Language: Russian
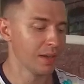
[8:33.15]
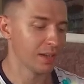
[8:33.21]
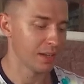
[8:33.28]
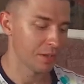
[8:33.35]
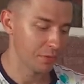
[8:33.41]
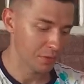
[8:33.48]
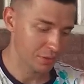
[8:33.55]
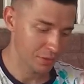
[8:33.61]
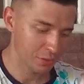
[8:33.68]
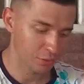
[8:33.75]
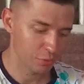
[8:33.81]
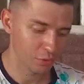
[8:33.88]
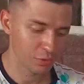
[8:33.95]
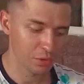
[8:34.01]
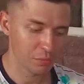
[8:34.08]
Креветки,
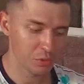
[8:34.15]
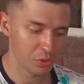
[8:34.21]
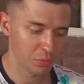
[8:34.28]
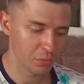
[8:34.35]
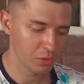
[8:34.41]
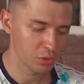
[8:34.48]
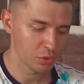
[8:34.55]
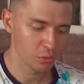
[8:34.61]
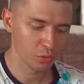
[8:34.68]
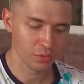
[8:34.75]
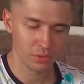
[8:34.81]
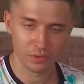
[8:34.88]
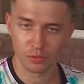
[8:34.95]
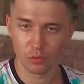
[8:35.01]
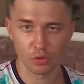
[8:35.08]
которые нам сейчас принесут,
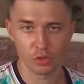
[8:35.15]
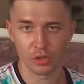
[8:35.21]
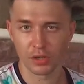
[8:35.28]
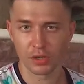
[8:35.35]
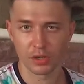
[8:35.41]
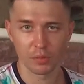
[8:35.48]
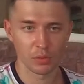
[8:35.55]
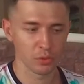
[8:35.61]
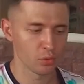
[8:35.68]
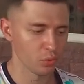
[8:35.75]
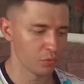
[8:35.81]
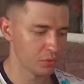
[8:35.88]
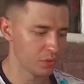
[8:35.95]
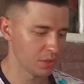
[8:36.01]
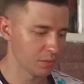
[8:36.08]
тоже
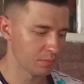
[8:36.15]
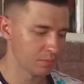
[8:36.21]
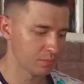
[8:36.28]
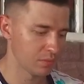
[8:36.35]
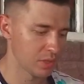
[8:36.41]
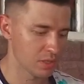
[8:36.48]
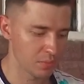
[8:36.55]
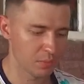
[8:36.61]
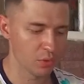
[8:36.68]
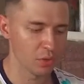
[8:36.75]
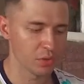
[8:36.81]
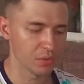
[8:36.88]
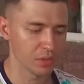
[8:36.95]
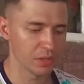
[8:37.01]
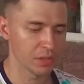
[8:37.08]
рекомендую всем, если
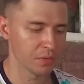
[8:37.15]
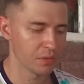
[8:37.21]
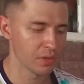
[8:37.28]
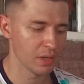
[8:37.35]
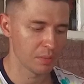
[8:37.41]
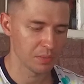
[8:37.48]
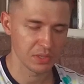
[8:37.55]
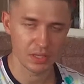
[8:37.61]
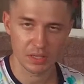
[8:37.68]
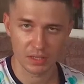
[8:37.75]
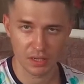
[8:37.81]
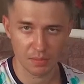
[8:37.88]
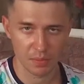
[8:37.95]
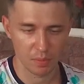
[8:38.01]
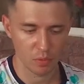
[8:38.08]
придете в это кафе,
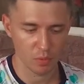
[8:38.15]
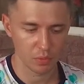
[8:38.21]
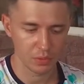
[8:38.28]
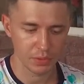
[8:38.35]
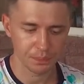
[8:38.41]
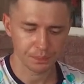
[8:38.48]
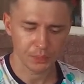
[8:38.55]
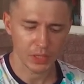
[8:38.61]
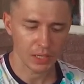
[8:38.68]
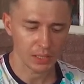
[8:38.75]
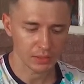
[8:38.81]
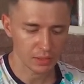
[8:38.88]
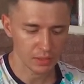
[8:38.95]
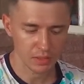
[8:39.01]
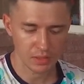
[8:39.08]
обязательно попробуйте.
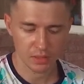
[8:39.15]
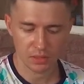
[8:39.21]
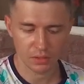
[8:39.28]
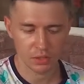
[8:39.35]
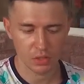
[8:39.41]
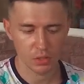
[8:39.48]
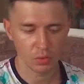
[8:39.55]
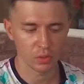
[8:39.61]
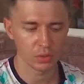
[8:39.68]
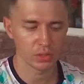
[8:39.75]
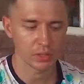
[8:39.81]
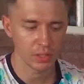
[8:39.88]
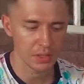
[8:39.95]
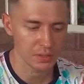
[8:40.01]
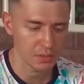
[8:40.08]
А так здесь традиционно
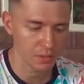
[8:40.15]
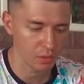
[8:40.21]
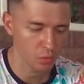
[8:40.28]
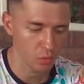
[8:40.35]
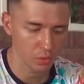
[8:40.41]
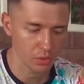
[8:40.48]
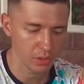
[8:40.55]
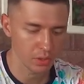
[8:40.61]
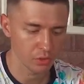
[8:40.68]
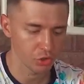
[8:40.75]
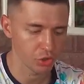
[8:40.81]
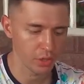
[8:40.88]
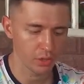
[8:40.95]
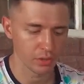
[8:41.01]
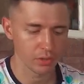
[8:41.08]
тайская кухня,
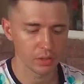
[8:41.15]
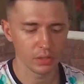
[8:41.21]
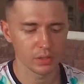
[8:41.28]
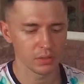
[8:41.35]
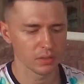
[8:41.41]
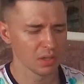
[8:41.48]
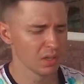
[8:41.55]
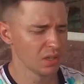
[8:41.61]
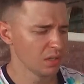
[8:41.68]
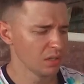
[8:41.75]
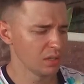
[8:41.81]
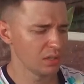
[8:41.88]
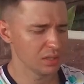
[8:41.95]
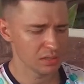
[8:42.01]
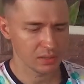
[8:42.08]
жареный рис,
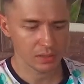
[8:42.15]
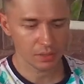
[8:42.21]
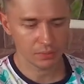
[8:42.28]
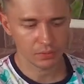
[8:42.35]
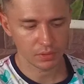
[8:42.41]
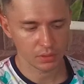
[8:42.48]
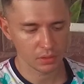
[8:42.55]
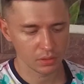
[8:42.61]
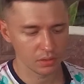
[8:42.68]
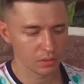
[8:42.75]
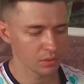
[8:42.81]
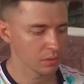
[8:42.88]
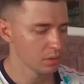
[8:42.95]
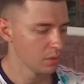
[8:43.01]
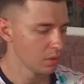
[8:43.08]
есть
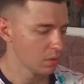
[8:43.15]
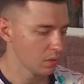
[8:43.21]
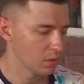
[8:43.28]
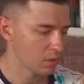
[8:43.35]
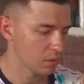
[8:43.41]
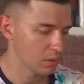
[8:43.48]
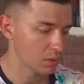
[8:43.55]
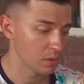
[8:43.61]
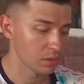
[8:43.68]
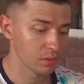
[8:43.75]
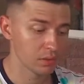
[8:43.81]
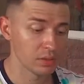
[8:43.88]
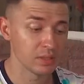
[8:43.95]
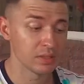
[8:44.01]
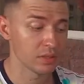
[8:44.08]
завтраки, а,
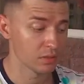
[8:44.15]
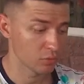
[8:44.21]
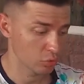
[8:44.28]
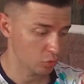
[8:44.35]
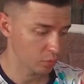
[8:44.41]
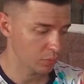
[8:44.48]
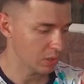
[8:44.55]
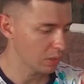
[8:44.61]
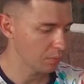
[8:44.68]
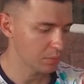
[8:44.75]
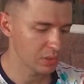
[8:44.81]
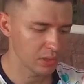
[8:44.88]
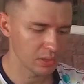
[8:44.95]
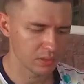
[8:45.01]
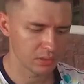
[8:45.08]
естественно, том-ям,
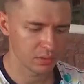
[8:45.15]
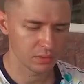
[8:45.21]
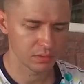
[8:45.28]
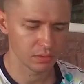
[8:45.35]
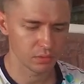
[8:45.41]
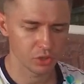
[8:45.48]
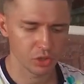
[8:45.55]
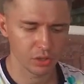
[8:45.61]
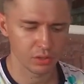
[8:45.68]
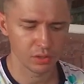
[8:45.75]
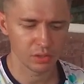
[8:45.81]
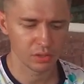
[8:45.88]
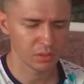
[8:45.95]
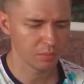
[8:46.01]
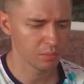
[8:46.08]
есть
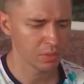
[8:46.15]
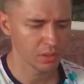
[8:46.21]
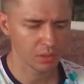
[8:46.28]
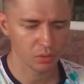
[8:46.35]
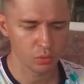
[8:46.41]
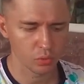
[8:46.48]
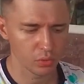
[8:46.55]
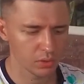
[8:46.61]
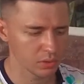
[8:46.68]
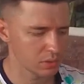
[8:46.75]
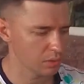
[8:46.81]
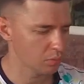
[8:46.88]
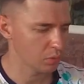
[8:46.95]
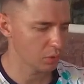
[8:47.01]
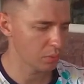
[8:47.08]
жареная рыба,
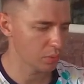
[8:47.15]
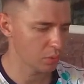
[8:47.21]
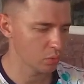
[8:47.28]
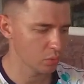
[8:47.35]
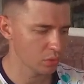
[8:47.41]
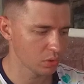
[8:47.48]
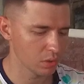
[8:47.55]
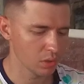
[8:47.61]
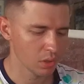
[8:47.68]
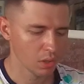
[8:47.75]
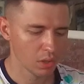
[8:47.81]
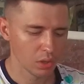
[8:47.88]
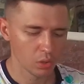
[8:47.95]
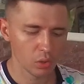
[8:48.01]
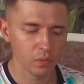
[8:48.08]
курица, морепродукты,
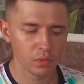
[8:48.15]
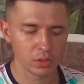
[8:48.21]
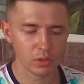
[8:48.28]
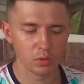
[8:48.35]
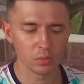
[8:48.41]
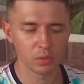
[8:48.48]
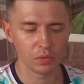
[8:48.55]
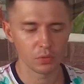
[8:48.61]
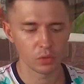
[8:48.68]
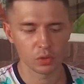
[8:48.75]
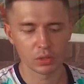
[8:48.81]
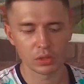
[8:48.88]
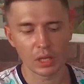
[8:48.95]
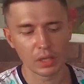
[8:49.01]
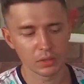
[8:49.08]
но в основном это все
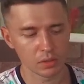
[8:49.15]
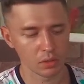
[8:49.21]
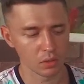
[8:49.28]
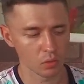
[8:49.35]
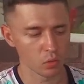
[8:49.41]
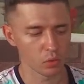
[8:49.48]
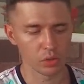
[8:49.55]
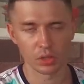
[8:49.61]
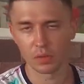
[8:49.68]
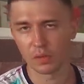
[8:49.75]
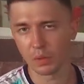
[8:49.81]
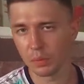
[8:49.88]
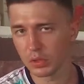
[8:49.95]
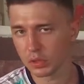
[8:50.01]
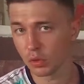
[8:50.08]
тайская кухня,
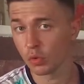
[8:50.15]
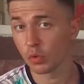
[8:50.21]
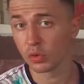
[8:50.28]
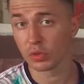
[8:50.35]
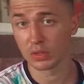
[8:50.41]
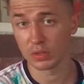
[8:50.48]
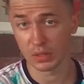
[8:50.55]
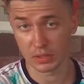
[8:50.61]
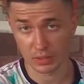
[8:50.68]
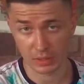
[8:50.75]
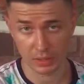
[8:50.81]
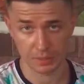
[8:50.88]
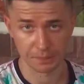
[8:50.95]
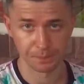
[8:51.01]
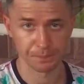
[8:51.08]
европейской кухни здесь нет